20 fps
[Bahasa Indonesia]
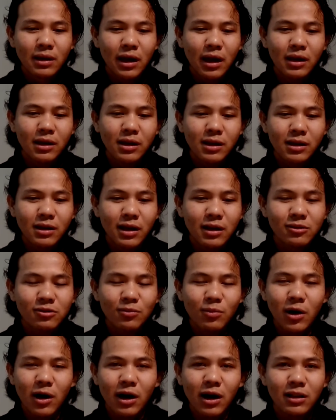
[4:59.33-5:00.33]
Akhirnya dengan
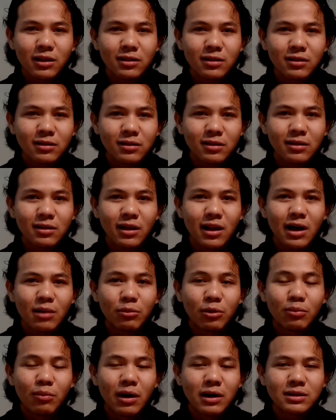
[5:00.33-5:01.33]
semangat setelah
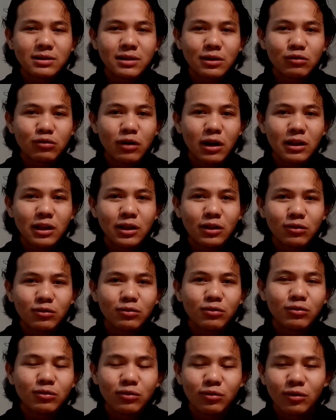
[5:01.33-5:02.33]
membaca surat
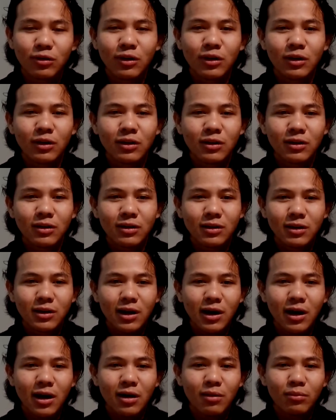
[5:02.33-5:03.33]
itu,
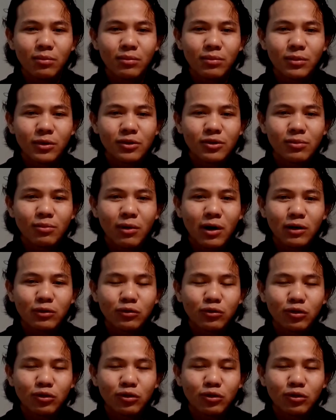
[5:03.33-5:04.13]
dia bersemangat